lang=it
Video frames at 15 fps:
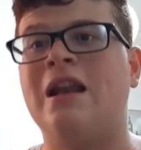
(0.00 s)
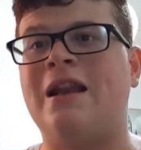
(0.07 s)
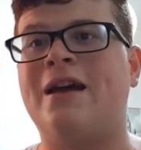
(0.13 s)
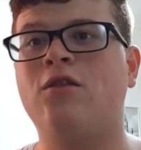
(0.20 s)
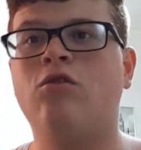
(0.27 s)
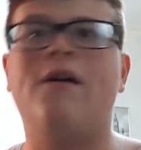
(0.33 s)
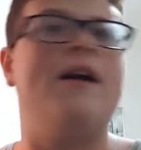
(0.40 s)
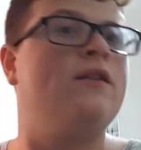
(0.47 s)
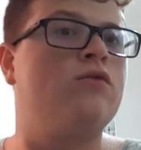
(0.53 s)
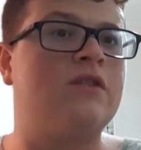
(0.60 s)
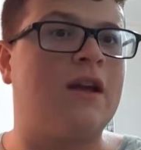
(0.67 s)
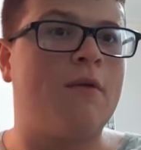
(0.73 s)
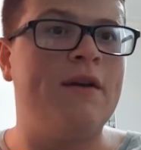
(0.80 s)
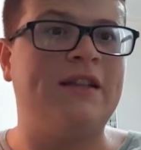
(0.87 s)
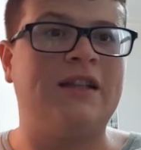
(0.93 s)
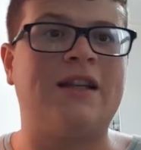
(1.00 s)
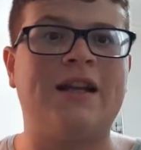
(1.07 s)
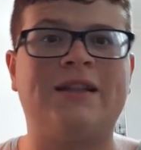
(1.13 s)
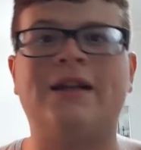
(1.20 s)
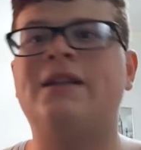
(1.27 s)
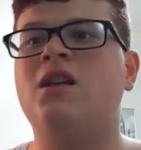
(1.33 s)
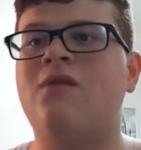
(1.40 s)
La Juventus da questa
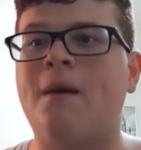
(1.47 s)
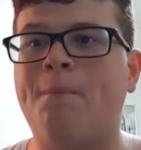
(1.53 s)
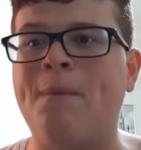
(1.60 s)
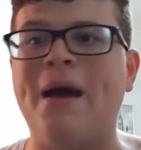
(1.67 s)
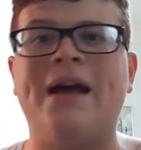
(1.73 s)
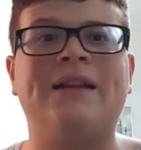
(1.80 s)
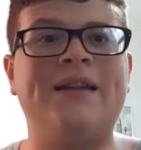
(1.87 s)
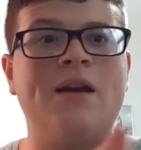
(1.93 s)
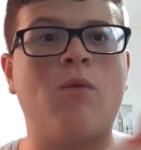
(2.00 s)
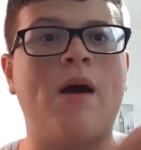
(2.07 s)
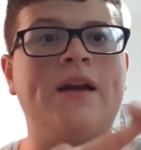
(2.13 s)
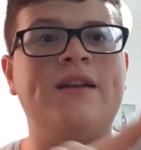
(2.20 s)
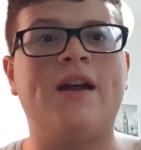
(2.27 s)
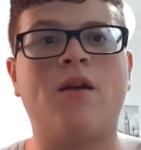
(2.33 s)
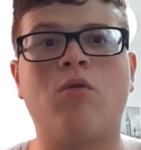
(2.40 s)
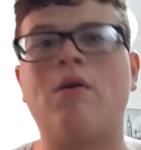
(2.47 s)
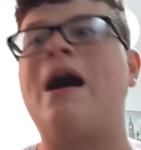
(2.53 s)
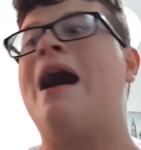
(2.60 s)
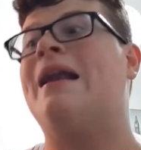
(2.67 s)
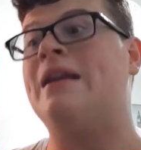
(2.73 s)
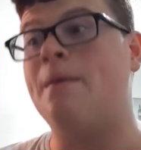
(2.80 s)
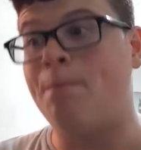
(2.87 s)
trattativa perde Higuain e
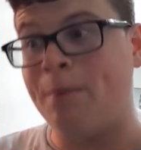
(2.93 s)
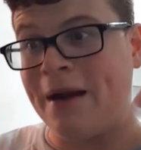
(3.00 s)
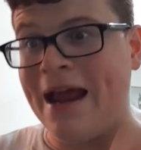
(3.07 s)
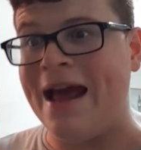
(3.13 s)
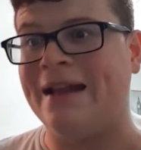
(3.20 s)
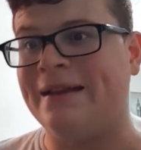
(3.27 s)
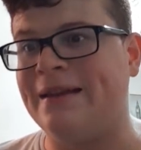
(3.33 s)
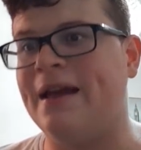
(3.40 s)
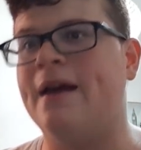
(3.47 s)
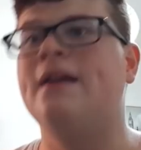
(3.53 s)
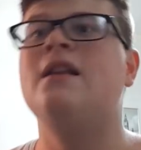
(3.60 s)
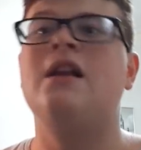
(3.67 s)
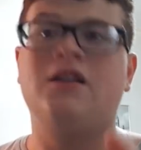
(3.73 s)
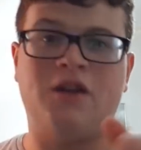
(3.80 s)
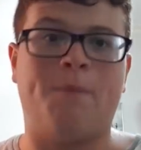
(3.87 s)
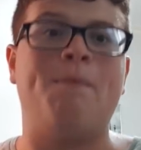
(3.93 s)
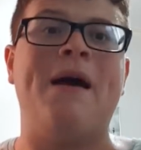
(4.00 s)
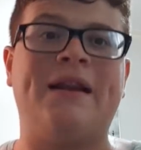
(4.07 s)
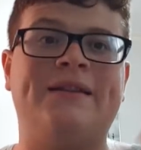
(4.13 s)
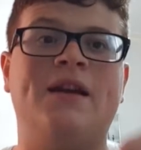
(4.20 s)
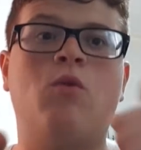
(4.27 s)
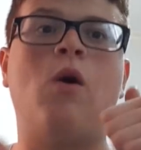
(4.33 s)
Rugani, prende, cioè
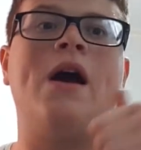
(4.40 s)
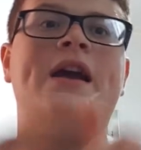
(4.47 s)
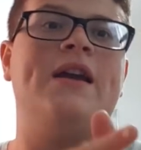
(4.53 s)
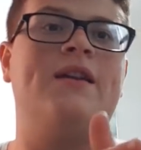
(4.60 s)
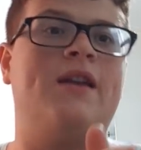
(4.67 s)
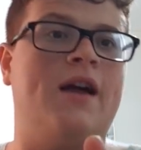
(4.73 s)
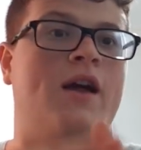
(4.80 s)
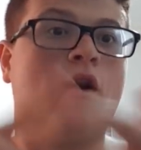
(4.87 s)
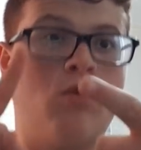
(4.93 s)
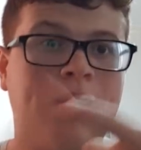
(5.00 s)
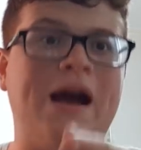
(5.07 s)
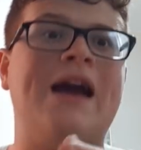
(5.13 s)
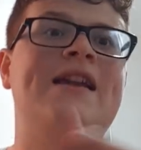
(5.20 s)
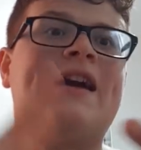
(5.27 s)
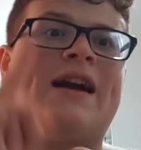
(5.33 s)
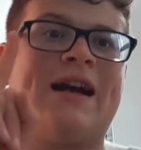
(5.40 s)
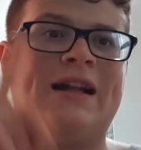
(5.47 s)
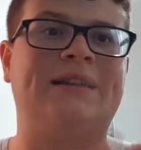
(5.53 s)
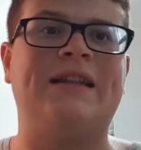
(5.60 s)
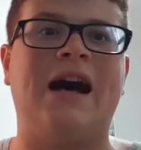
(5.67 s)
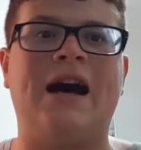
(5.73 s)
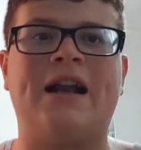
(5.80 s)
perde Higuain, Rugani e
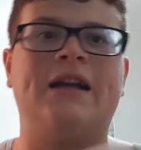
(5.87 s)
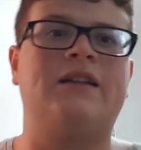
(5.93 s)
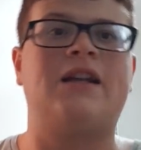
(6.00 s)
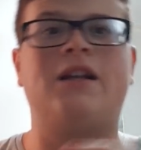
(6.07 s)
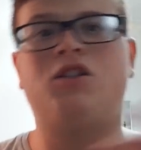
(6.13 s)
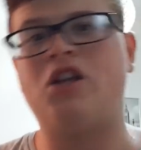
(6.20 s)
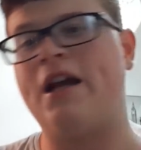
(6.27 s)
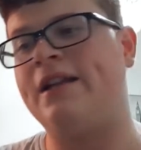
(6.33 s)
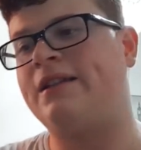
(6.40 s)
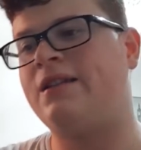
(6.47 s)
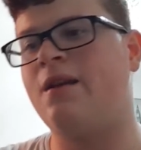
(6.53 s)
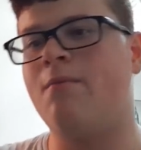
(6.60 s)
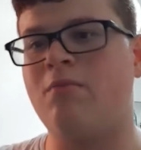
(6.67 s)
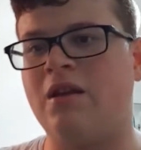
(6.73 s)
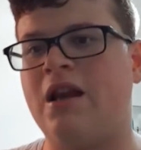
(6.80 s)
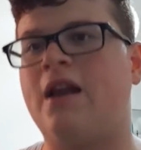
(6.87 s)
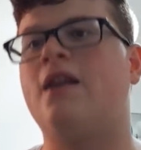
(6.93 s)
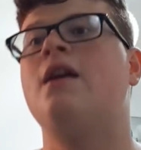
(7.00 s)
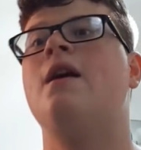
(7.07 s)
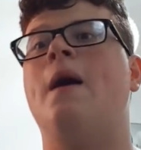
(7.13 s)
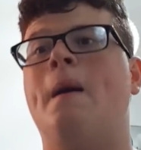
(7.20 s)
Caldara tra Chelsea e Milan.